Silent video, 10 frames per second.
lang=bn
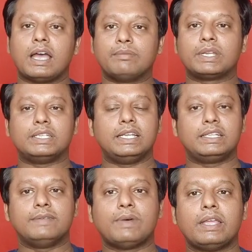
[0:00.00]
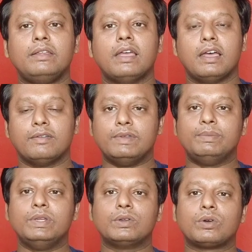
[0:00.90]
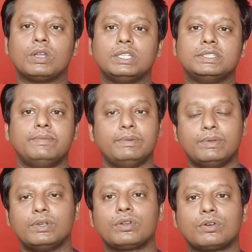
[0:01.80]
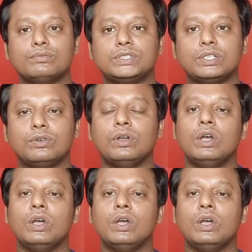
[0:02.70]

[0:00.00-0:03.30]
আমরা দেখতে পাই বিভিন্ন কলেজে বিভিন্ন রকম ছিল